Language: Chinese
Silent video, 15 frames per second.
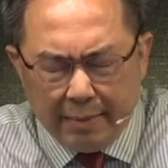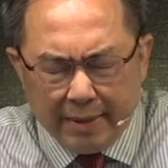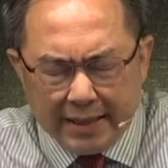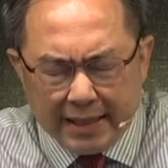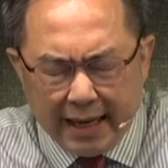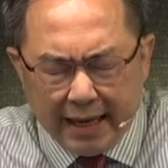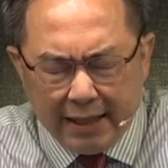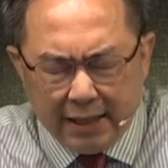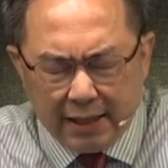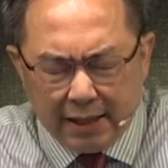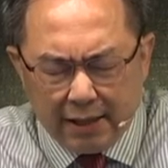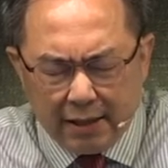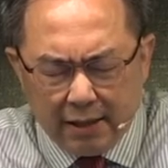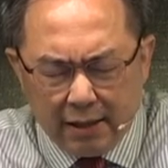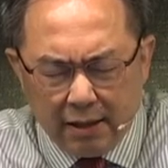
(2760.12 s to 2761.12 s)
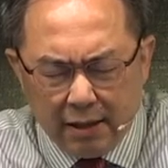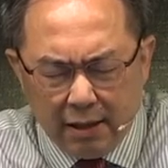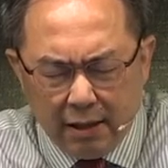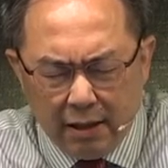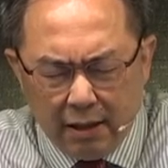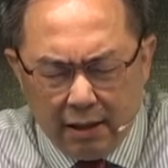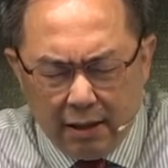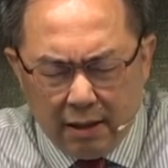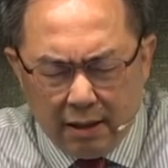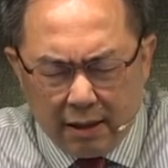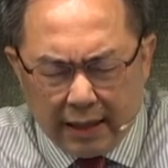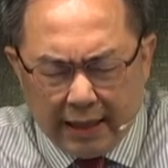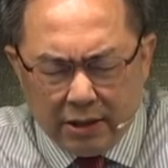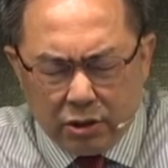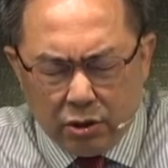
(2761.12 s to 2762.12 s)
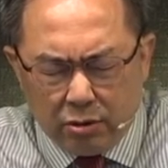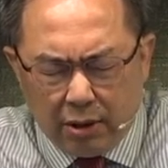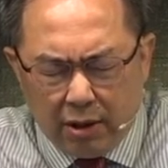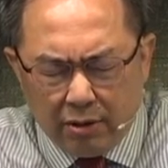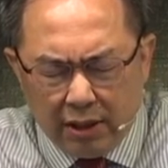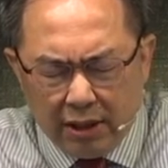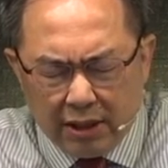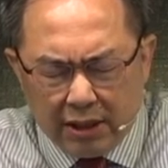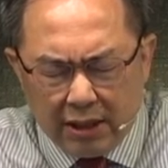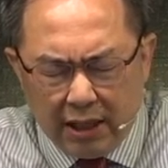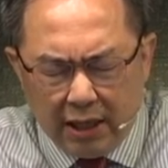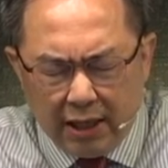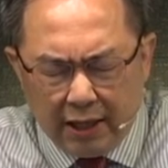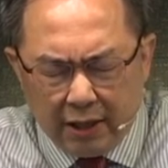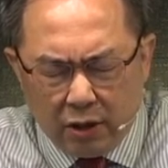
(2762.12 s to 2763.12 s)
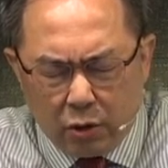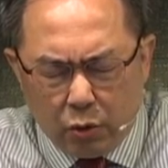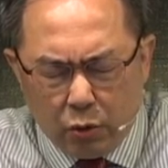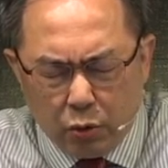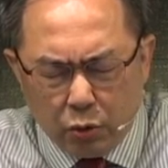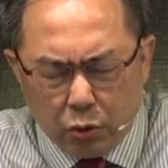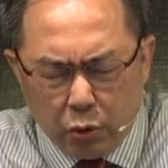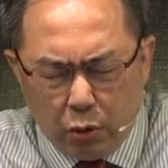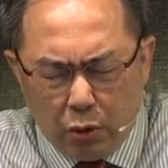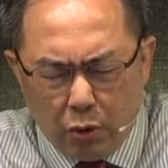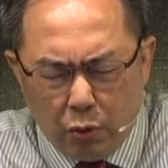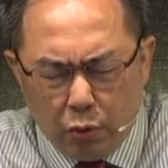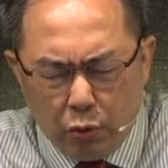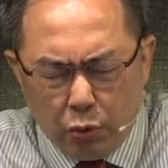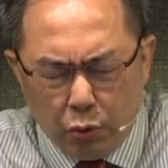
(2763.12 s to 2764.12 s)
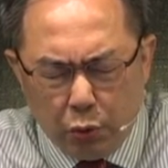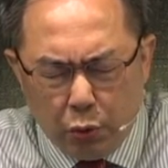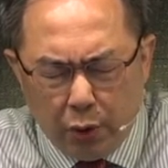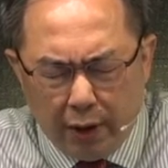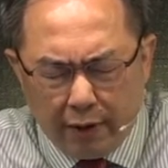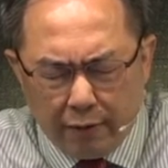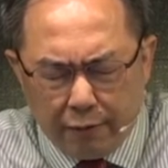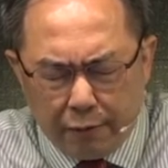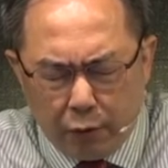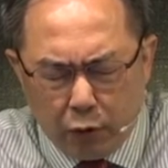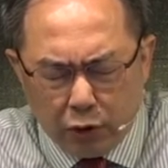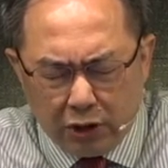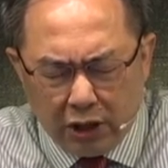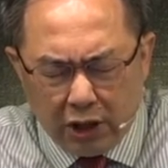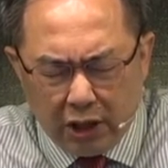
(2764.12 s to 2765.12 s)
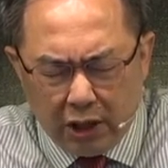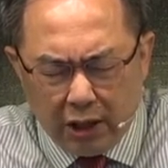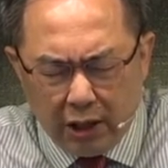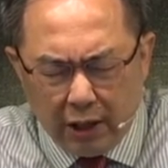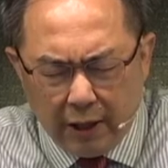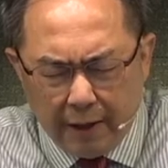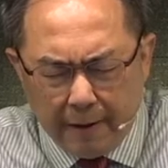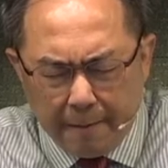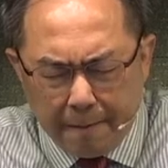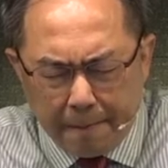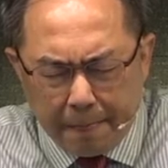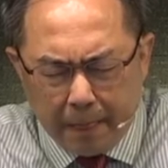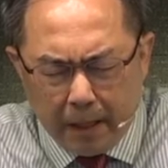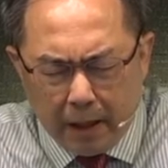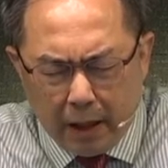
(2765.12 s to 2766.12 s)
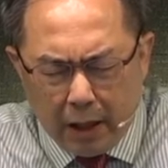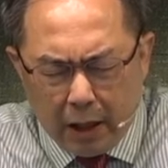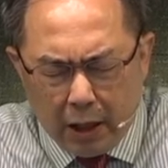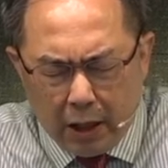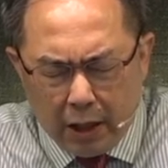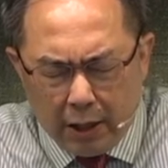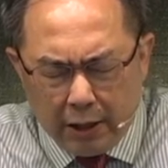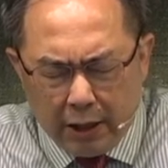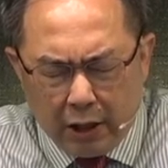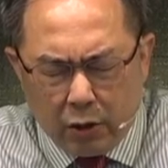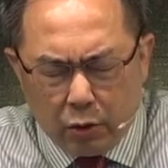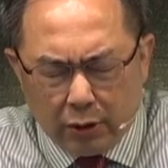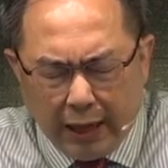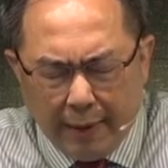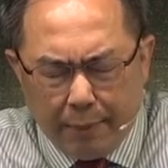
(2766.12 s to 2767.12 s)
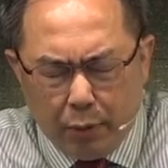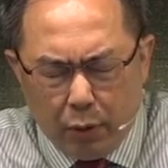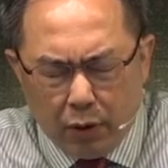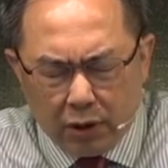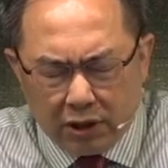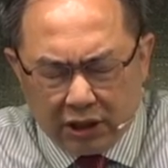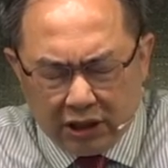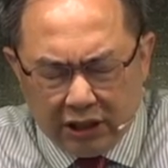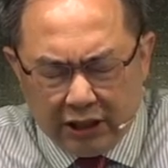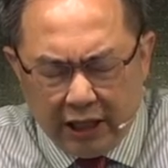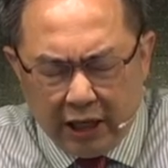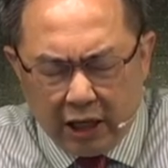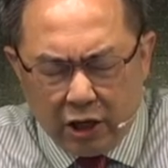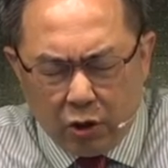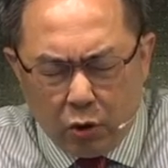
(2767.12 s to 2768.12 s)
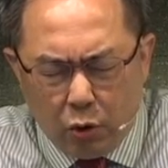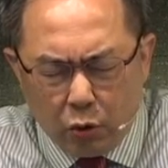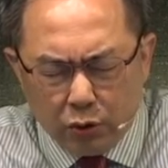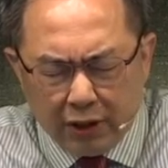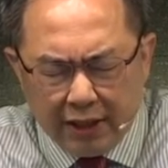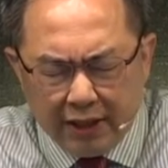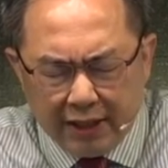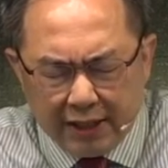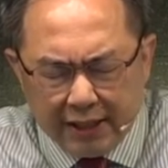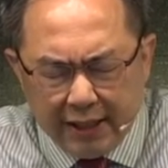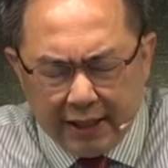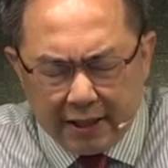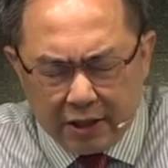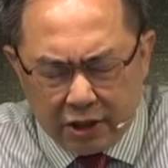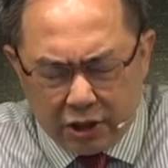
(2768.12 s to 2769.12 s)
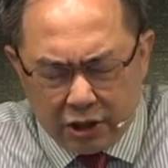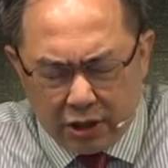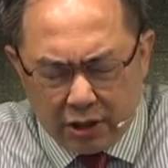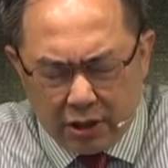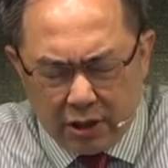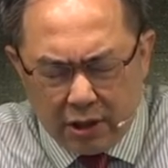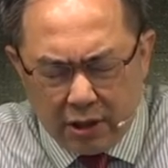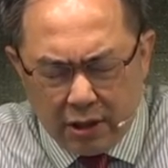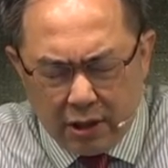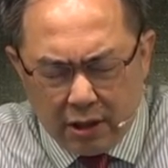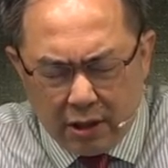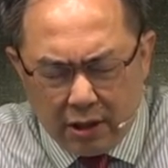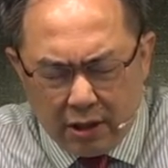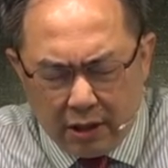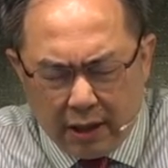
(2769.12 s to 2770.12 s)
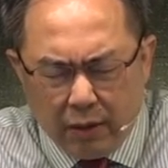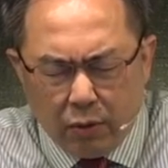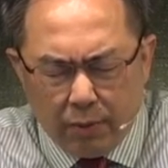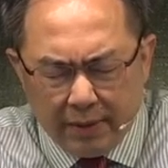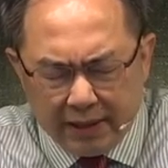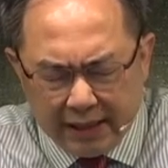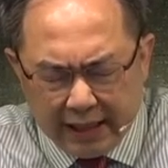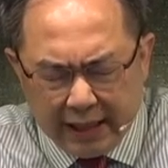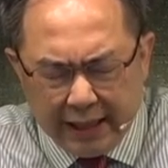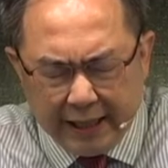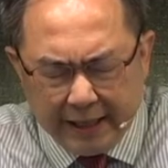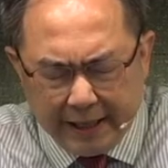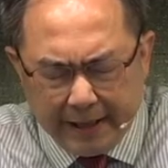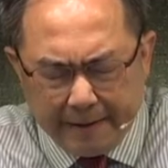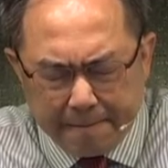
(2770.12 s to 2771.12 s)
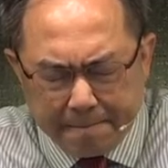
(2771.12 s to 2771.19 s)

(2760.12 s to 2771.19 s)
们在一起，感受到你圣灵的工作无远佛界，能够打破时间跟空间的限制，让我们经历你。